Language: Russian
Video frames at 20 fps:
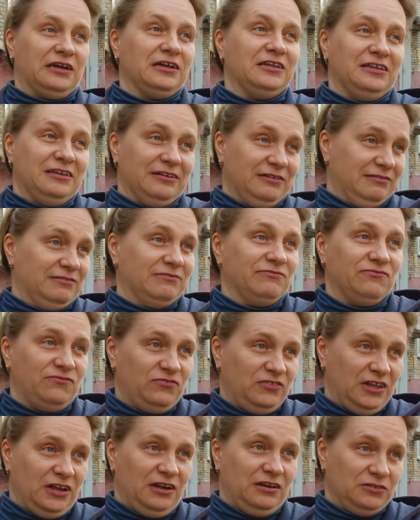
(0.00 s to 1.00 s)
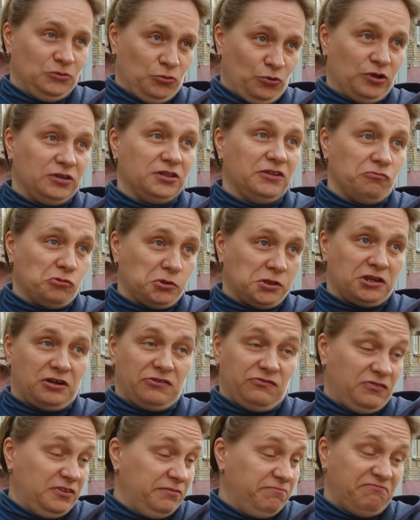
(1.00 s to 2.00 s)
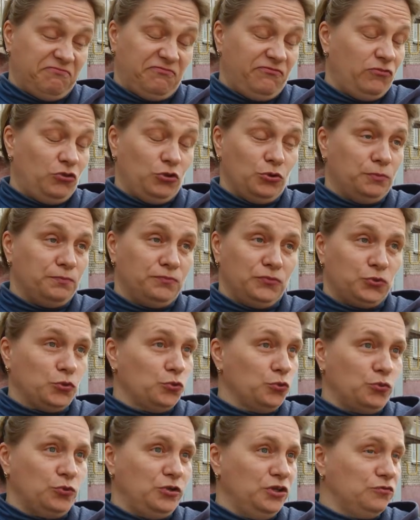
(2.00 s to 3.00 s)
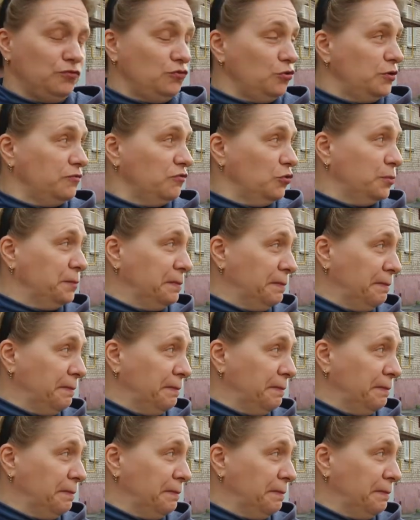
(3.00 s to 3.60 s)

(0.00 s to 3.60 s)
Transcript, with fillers: они взяли только одного штрафа. Все, толку нет все равно.